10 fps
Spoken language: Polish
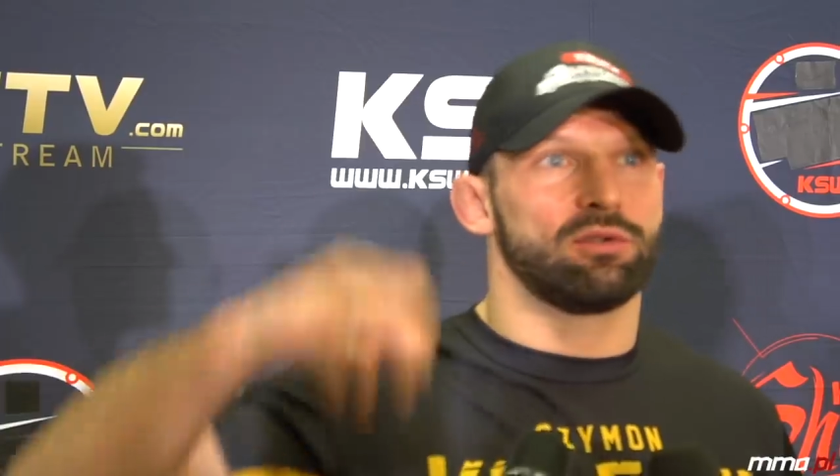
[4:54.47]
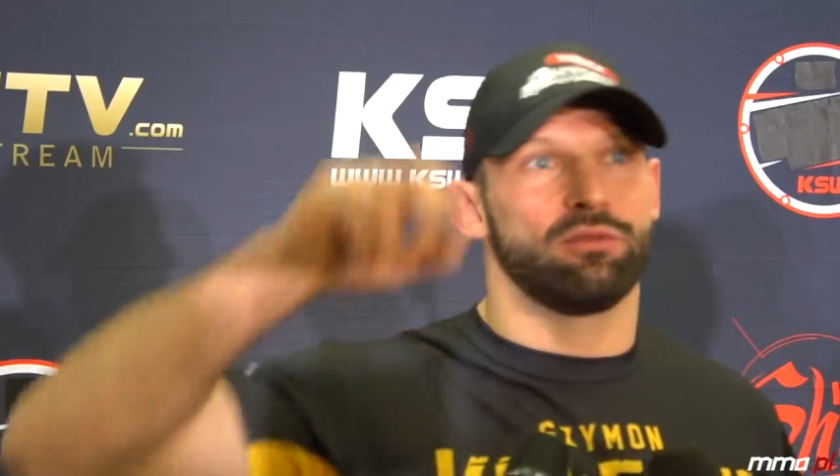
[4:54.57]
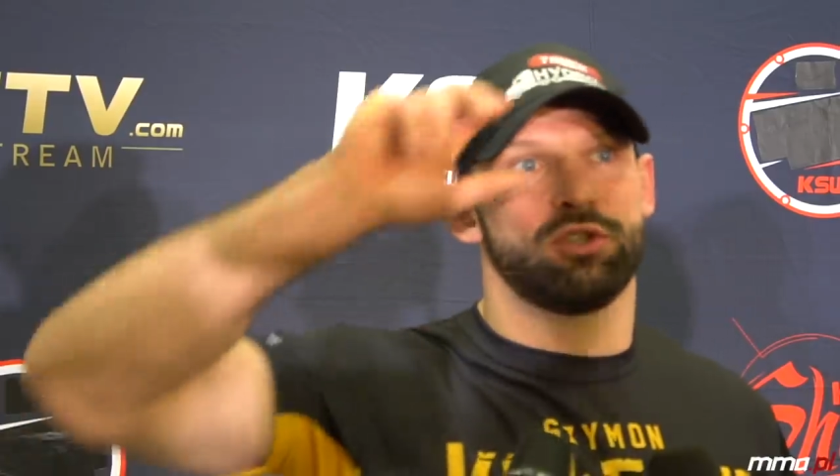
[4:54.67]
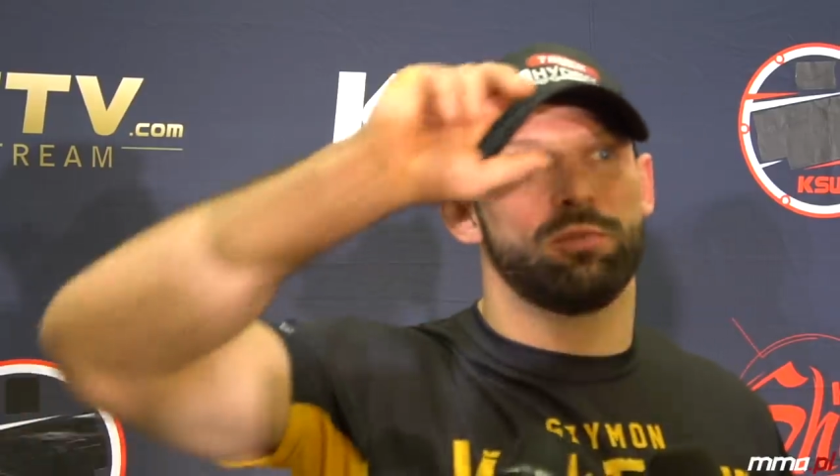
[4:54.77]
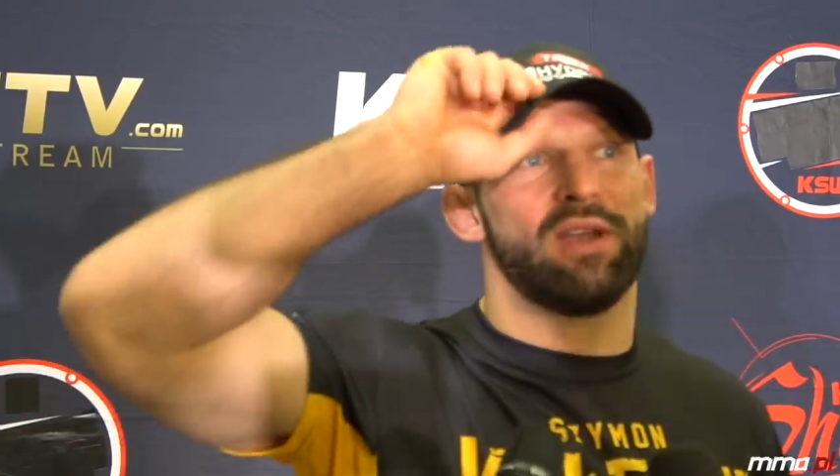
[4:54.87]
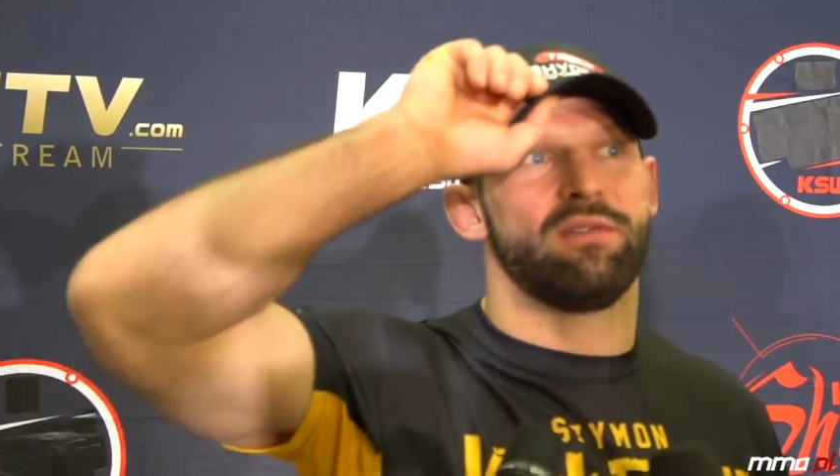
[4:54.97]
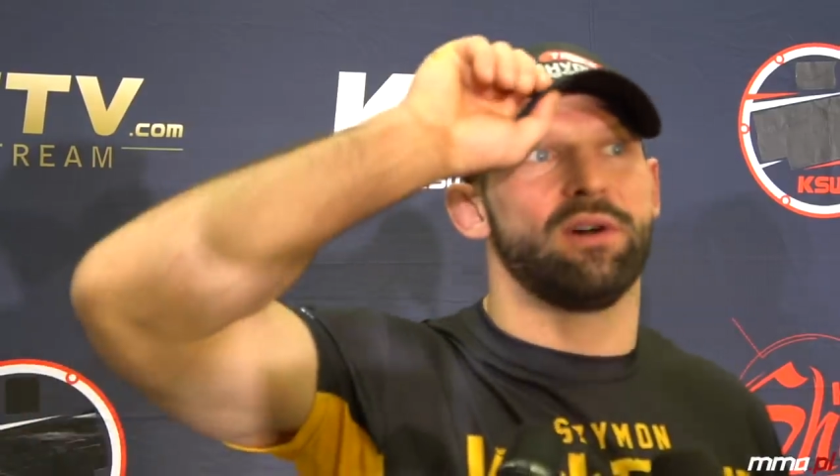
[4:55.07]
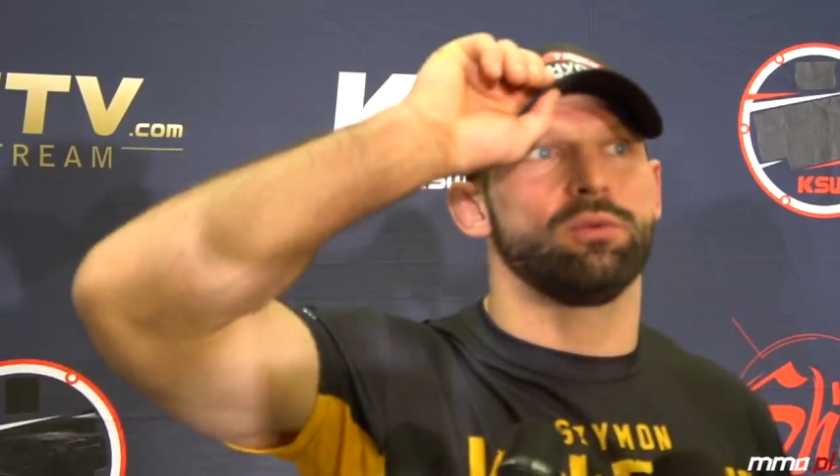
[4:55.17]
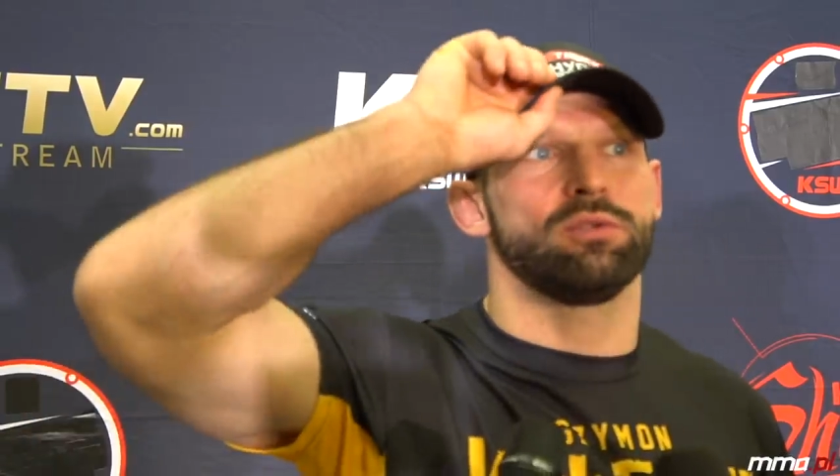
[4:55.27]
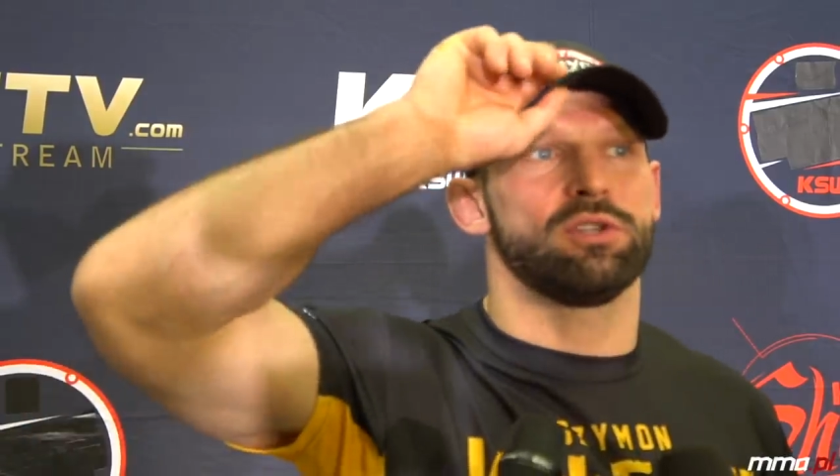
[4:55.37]
to
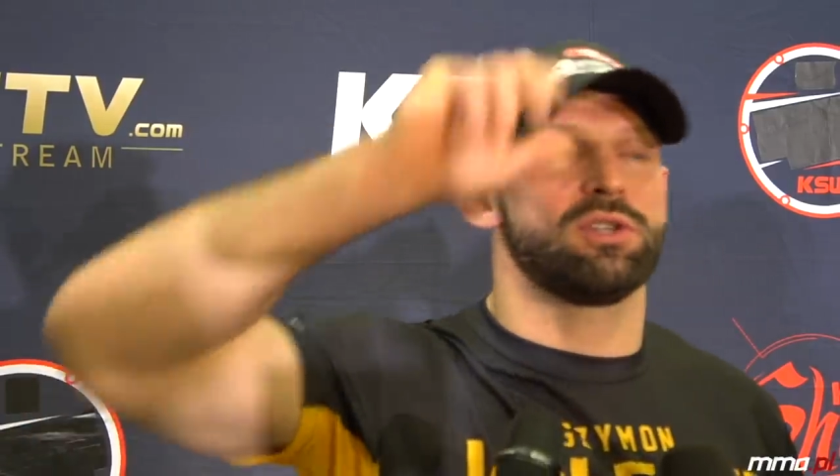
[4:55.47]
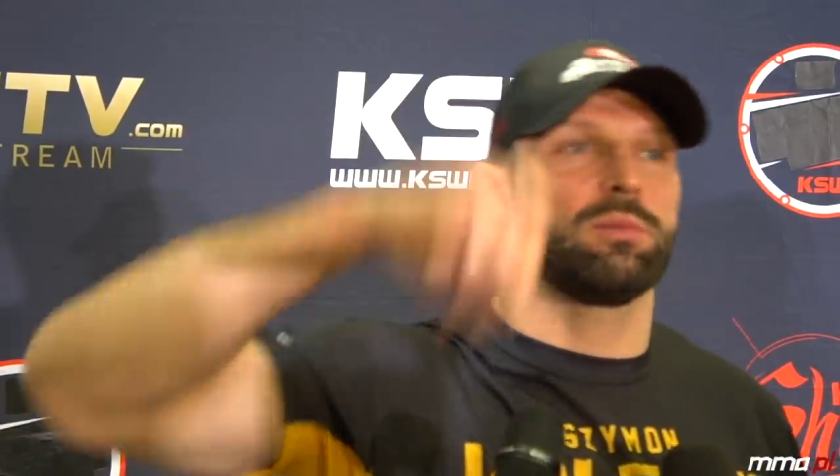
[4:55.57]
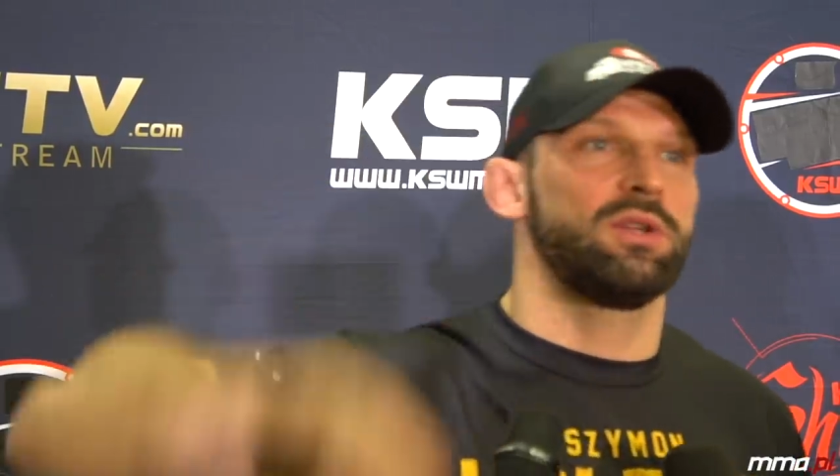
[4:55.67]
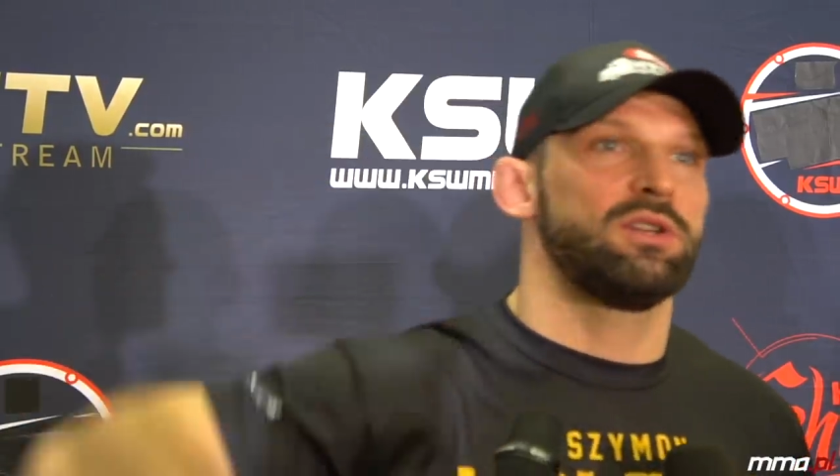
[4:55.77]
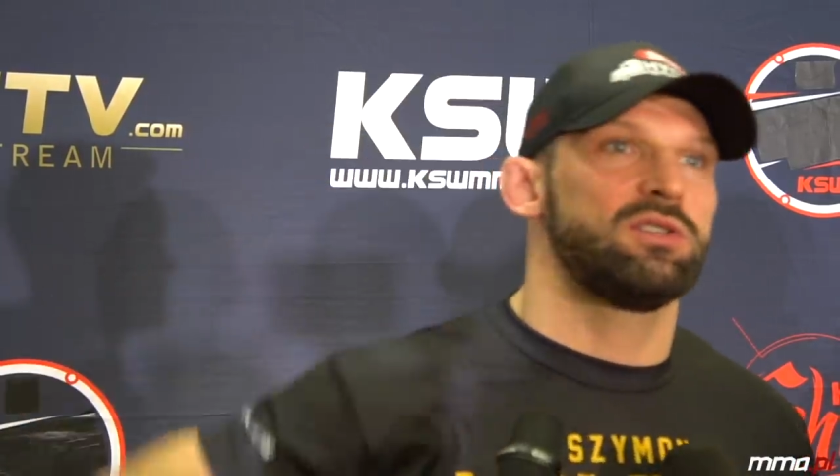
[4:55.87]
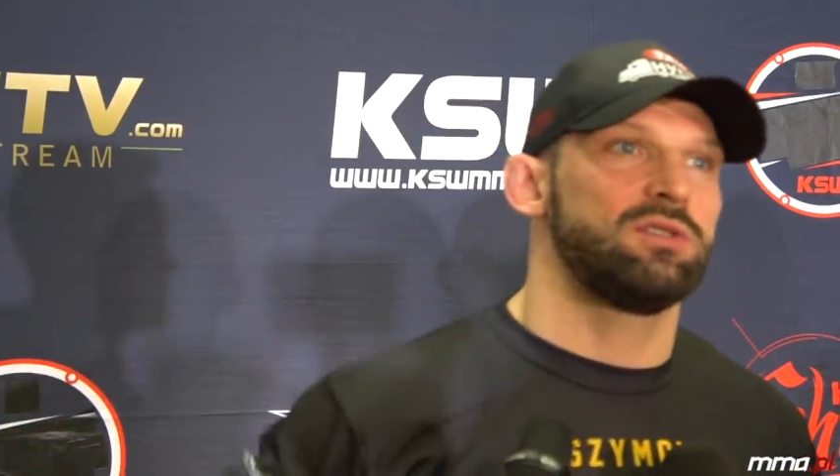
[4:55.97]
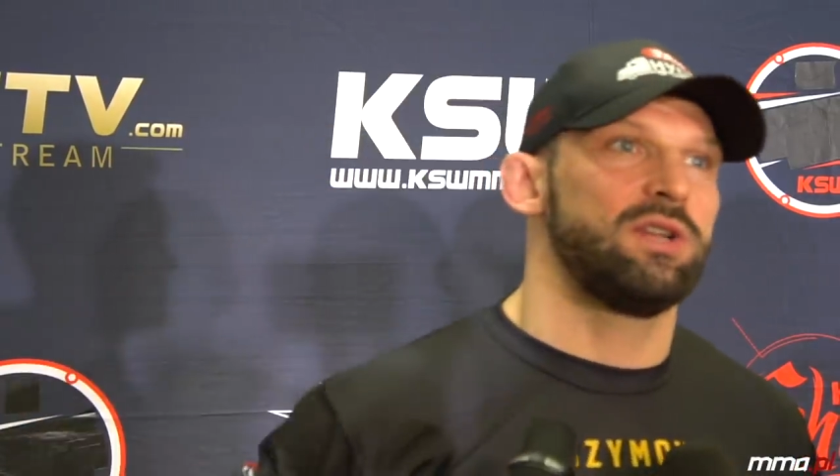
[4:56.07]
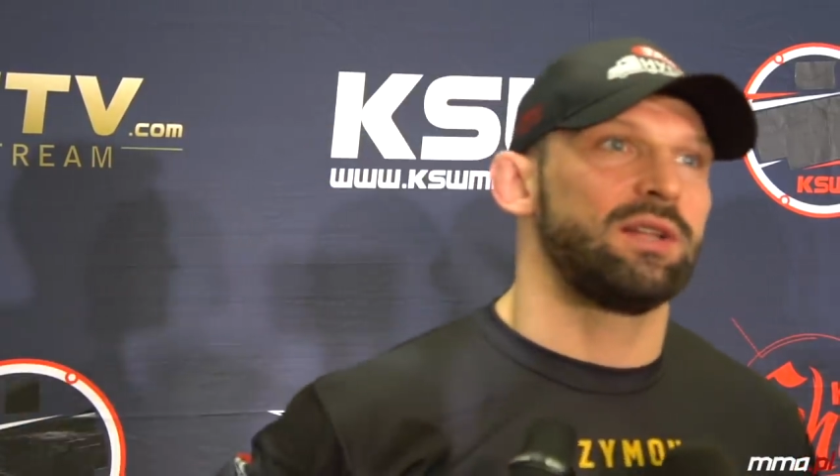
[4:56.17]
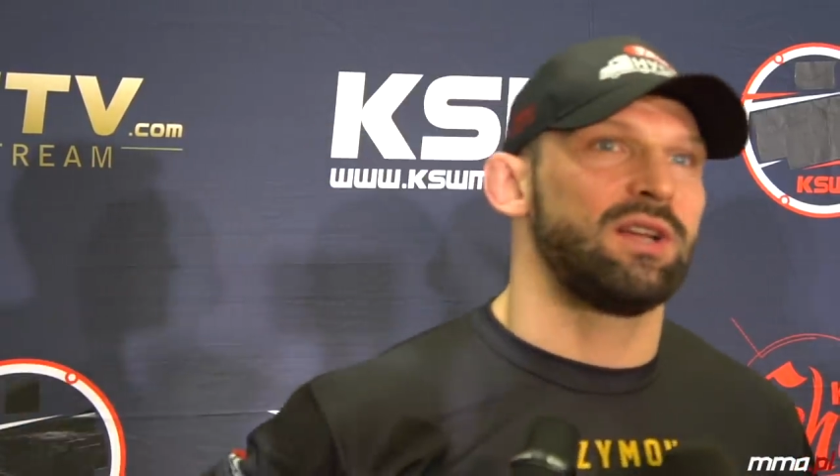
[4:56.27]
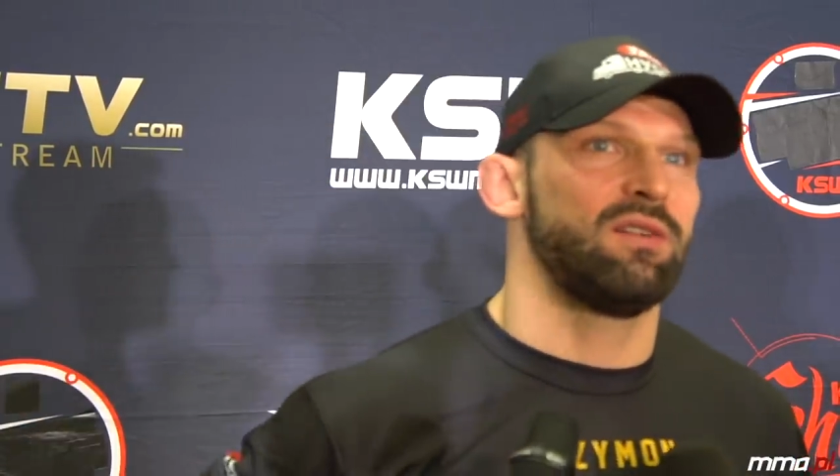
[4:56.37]
wyśmiewał gdzieś tam kiedyś
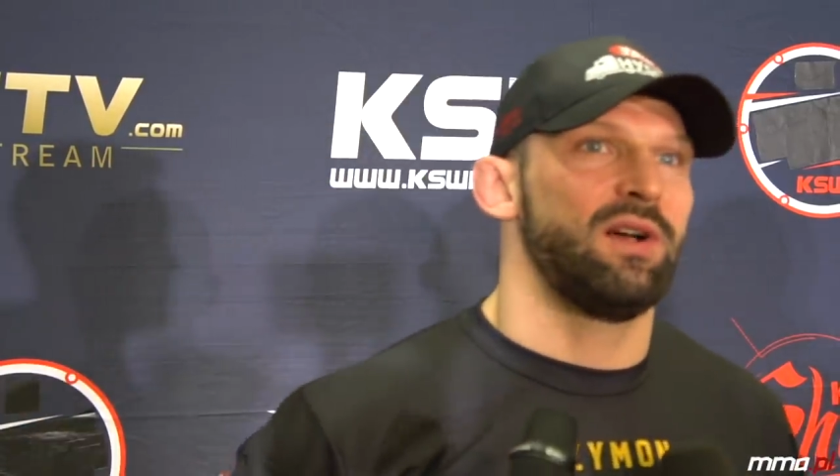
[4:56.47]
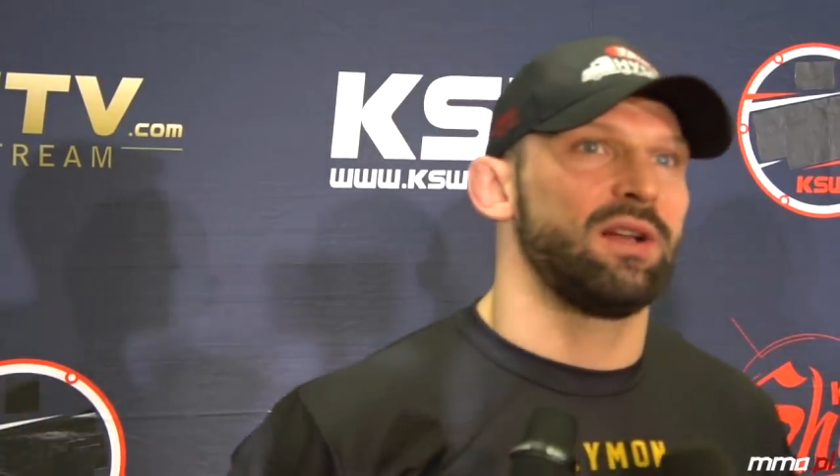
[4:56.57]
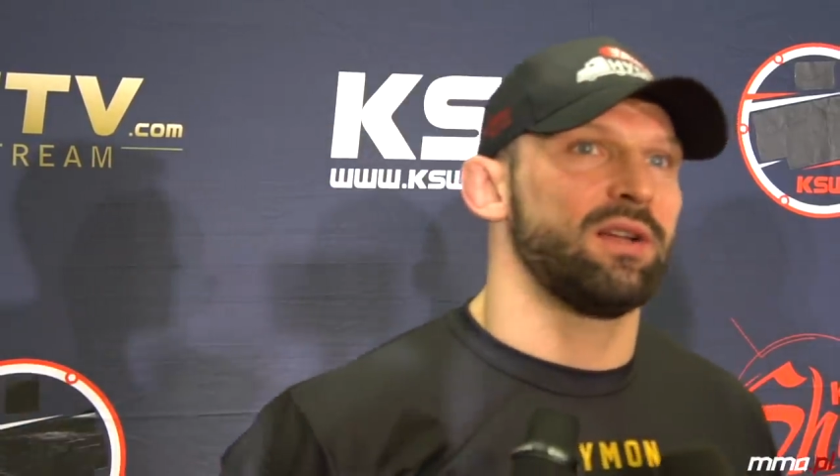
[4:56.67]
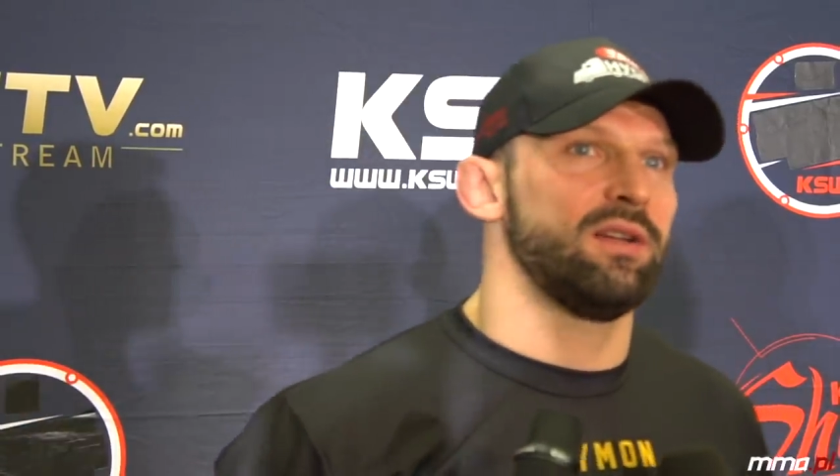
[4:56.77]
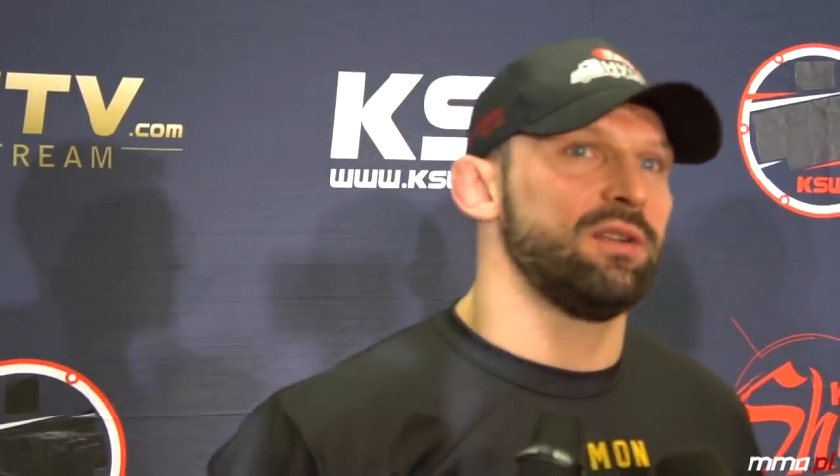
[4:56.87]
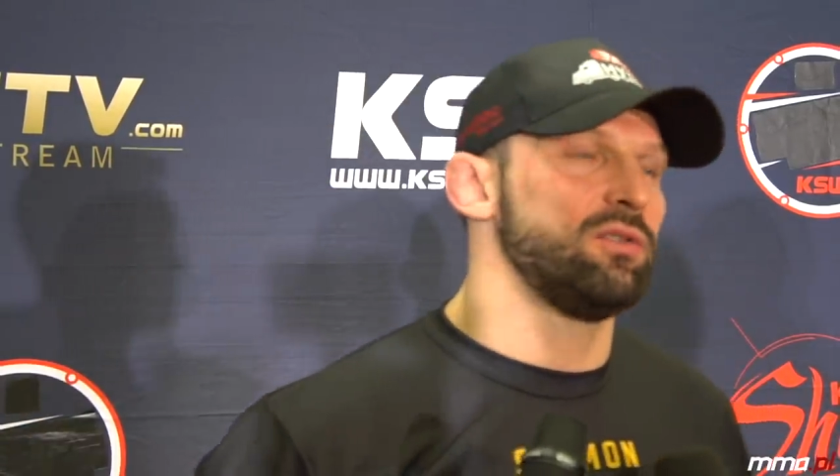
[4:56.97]
Janka walkę i